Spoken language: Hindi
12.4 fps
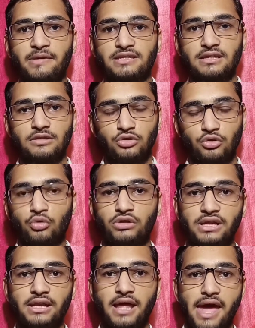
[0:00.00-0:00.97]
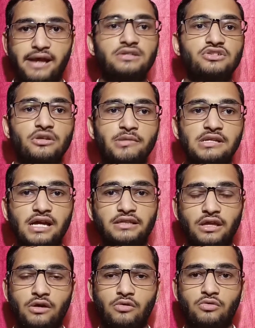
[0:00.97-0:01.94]
में से दो दिन एक्स्ट्रा मिल
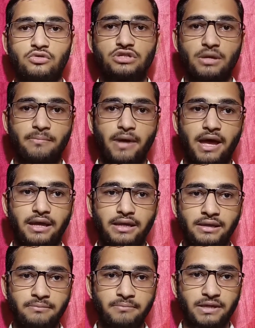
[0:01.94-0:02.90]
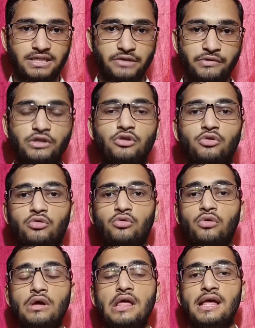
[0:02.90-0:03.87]
जाते हैं और जब मैं इन बचे हुए दिनों
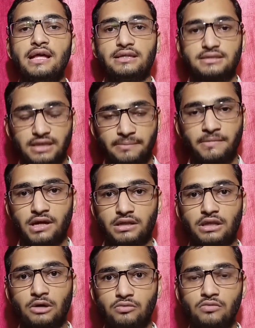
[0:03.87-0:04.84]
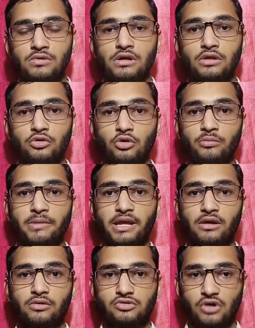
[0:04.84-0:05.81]
को सम करता हूँ तो
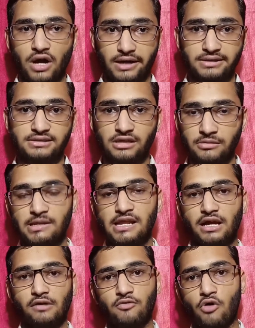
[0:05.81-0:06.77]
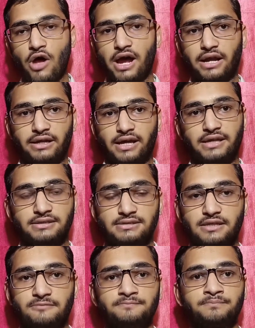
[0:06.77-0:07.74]
मेरे को जो आंसर मिलेगा वो है अट्ठाईस
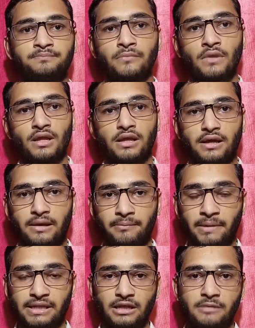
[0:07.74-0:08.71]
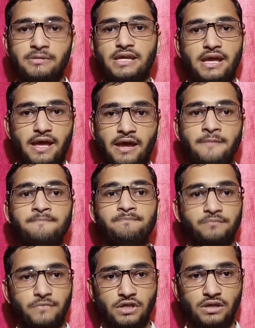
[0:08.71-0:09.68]
दिन मतलब ये है
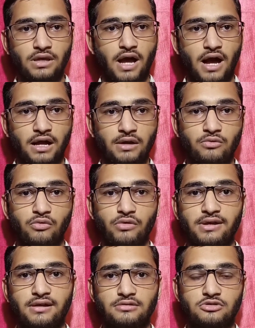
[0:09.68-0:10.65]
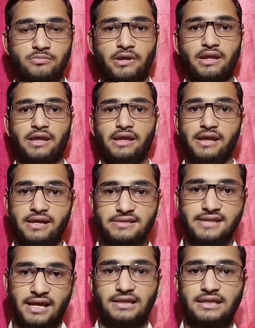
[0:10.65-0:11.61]
कि अगर कोई कस्टमर एक
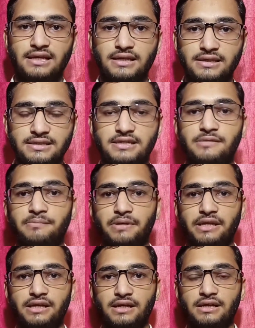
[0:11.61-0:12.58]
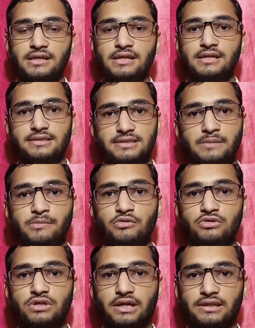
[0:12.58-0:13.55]
साल तक किसी कंपनी का सिम
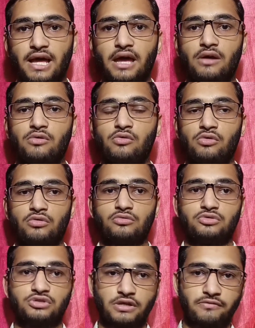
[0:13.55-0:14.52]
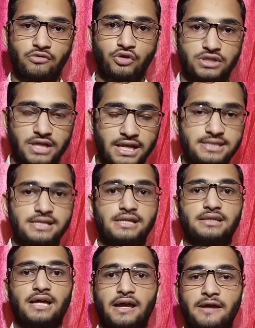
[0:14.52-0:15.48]
यूज़ करता है और उससे वो रिचार्ज
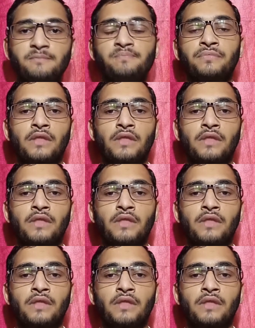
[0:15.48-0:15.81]
करता है